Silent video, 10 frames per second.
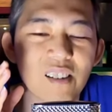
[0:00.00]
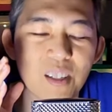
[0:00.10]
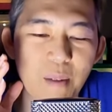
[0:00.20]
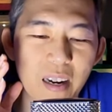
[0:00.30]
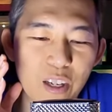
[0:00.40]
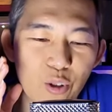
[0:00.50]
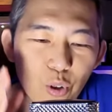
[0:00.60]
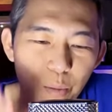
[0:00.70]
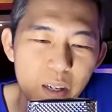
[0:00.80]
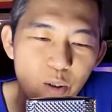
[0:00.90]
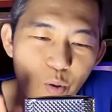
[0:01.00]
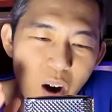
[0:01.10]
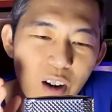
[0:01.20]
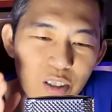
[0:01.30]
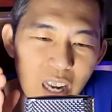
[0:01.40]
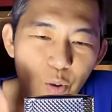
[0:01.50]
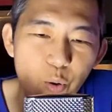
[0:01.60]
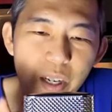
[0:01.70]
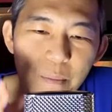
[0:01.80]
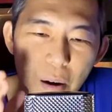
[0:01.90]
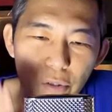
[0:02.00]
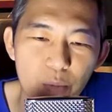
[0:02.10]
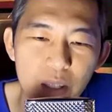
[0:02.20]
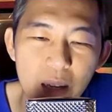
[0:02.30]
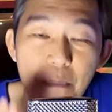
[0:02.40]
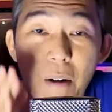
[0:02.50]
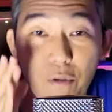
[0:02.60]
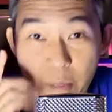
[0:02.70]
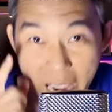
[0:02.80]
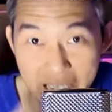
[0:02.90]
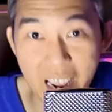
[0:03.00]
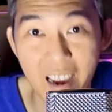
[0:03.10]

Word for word: sebagai youtuber gue harus akuin parfum ini parfum enak,